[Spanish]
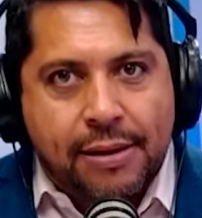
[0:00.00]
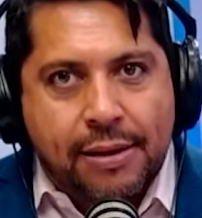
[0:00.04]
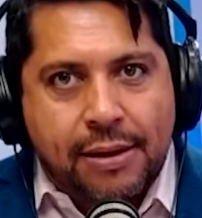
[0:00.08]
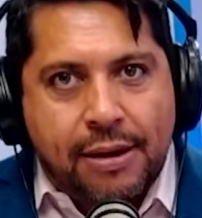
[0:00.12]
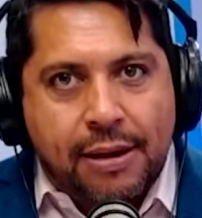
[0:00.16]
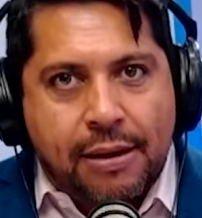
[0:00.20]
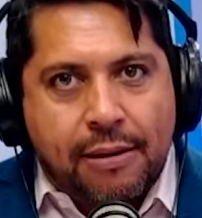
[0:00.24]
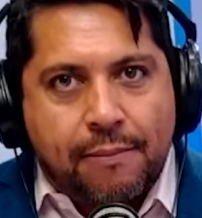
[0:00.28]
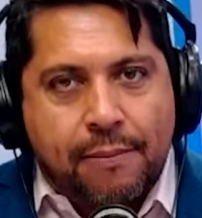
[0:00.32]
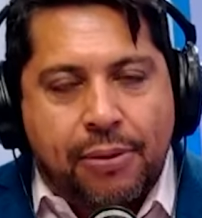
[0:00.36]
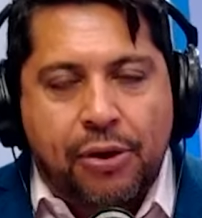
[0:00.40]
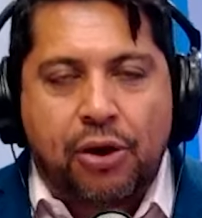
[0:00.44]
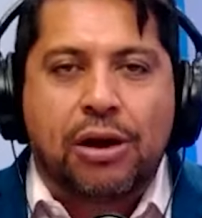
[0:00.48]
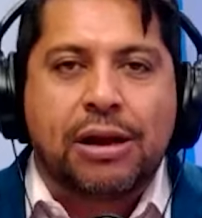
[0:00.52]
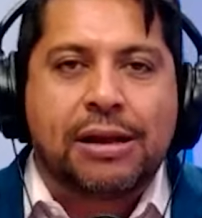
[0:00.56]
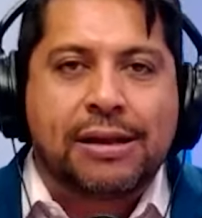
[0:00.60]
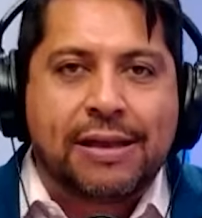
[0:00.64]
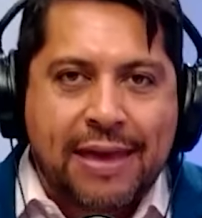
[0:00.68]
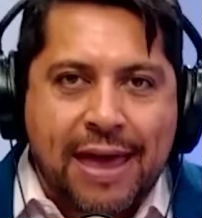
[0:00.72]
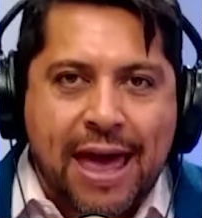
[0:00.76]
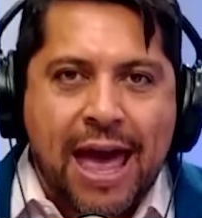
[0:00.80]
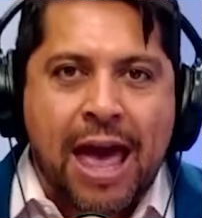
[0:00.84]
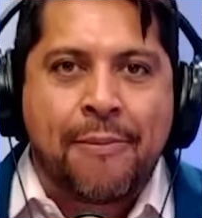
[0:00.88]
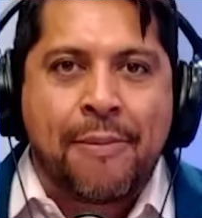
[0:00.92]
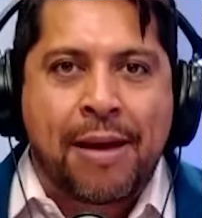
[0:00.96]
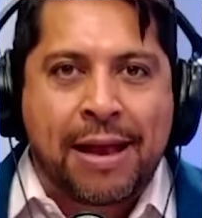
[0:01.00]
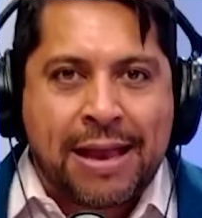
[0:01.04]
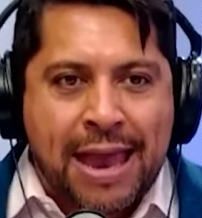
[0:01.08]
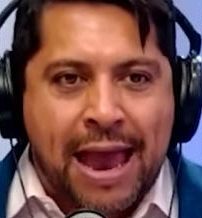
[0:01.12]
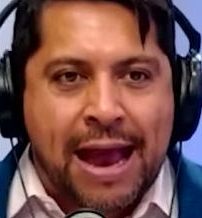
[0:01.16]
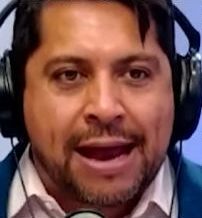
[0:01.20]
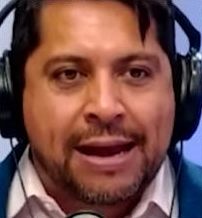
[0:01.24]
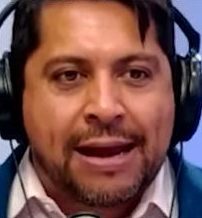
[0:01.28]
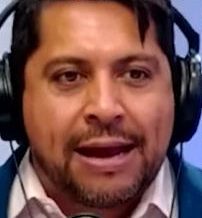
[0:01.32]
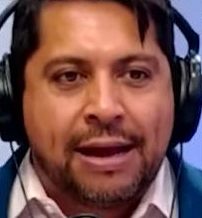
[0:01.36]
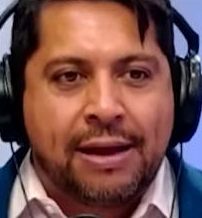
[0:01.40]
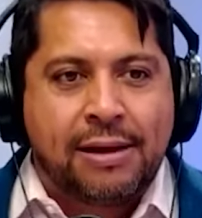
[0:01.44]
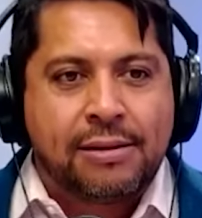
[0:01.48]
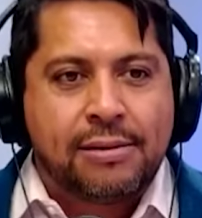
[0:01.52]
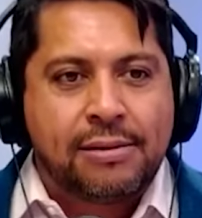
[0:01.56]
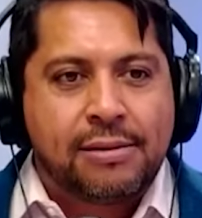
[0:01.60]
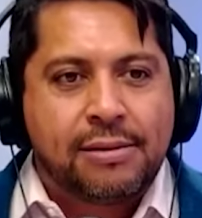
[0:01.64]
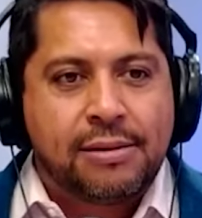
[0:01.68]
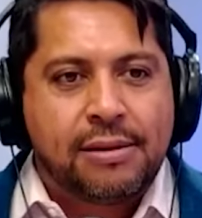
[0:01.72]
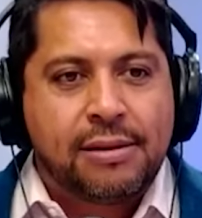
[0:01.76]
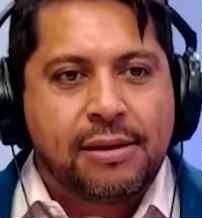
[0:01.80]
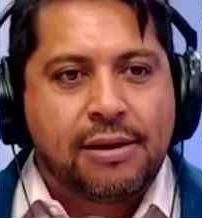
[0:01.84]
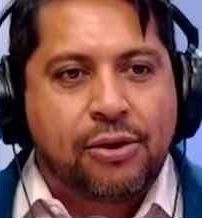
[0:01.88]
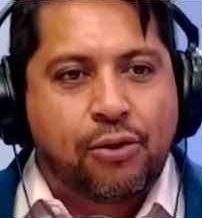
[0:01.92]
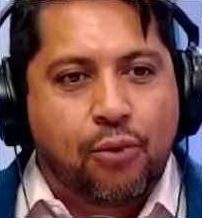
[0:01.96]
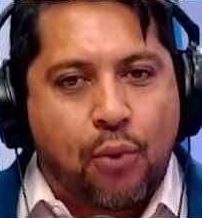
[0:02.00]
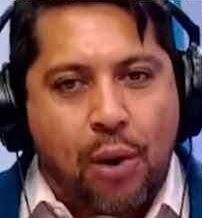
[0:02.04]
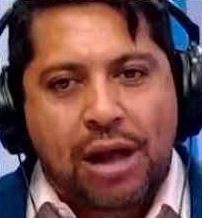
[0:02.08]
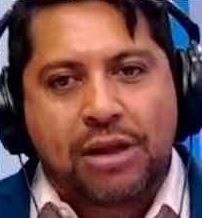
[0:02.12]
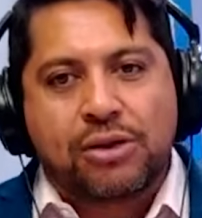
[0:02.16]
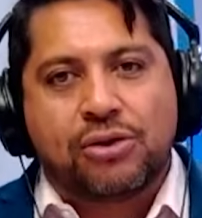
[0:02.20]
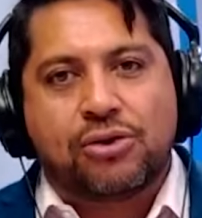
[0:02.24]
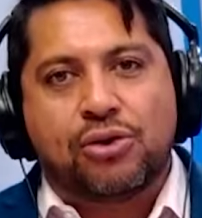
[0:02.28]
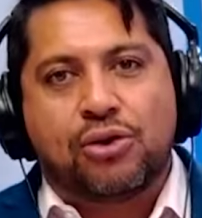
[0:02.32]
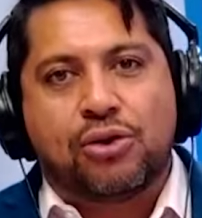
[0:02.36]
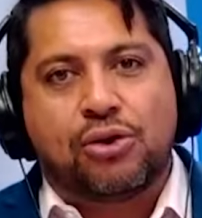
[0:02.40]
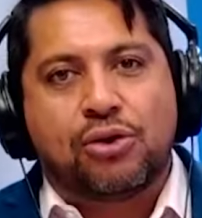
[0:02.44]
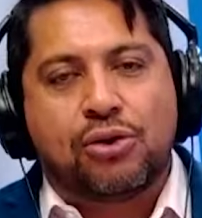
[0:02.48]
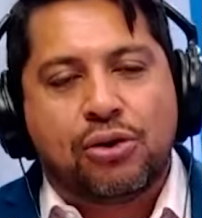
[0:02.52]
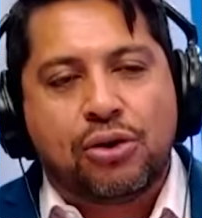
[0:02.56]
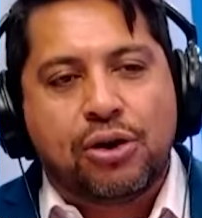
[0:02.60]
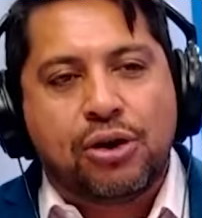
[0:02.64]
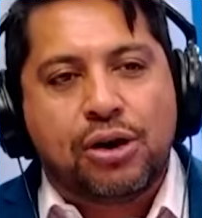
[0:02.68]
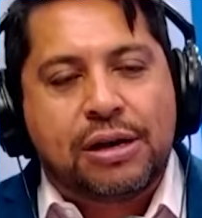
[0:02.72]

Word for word: Pero el día de mañana cuando